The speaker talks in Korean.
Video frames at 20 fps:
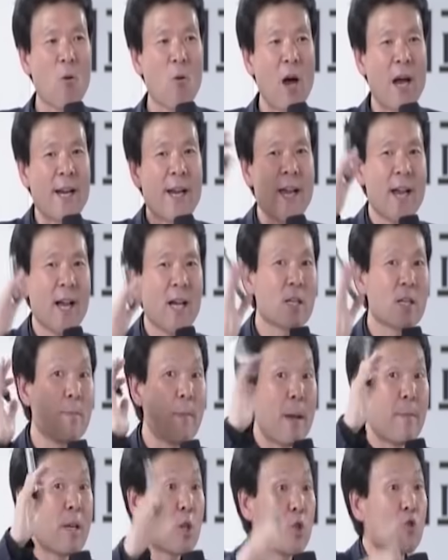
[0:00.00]
관아에 가서
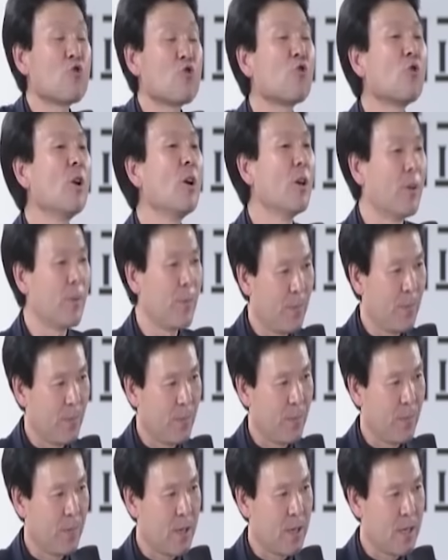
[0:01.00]
매맞아 죽어요.
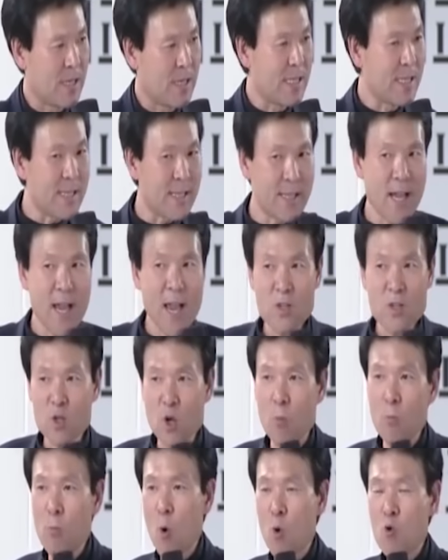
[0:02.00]
그때
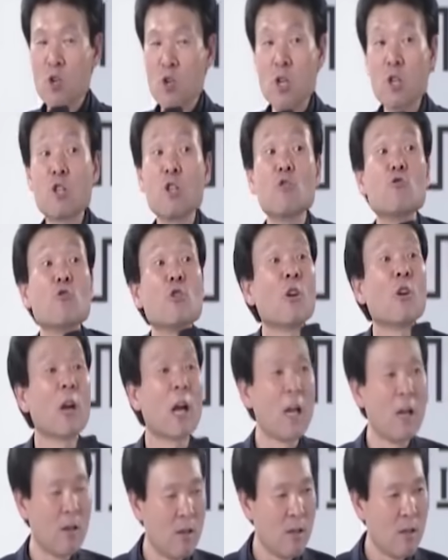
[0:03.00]
전봉준이 들고
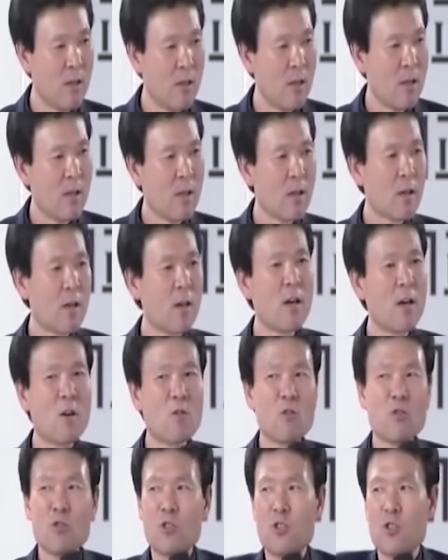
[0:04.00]
일어나요.
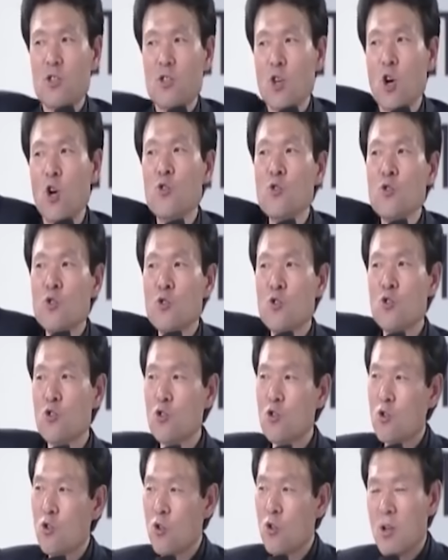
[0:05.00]
그래갖고
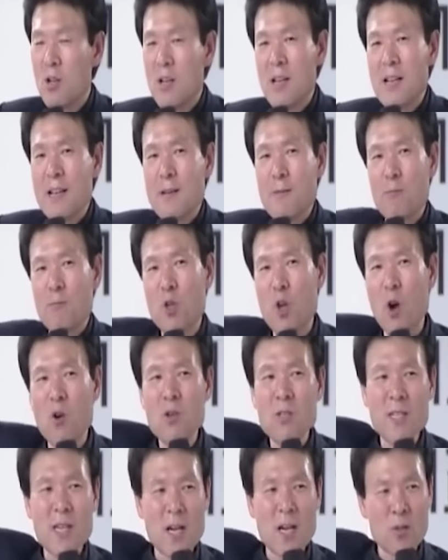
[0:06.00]
전주,
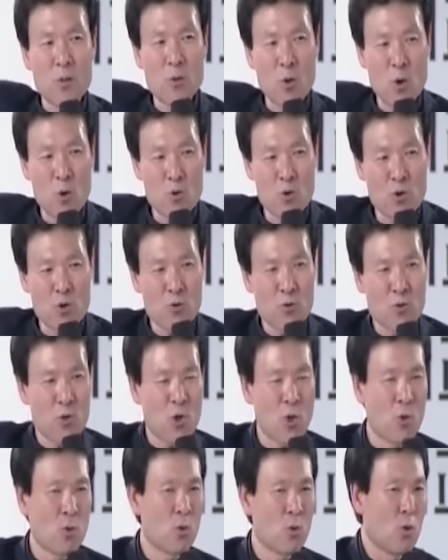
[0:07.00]
경상도,
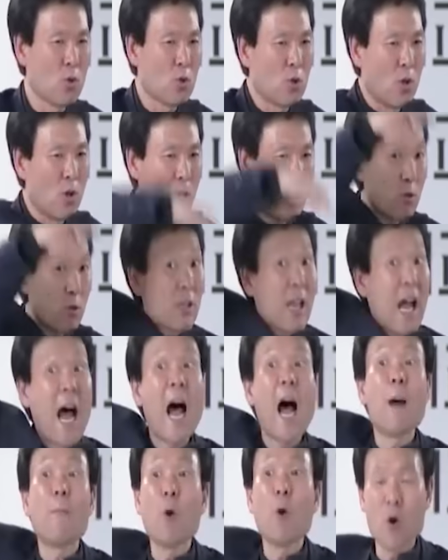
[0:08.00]
충청도, 전라도
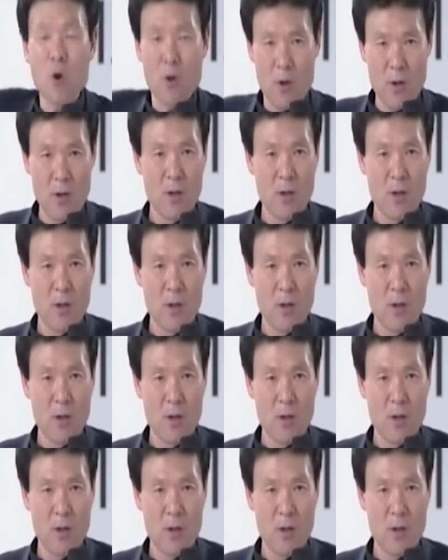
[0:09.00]
다 먹어요.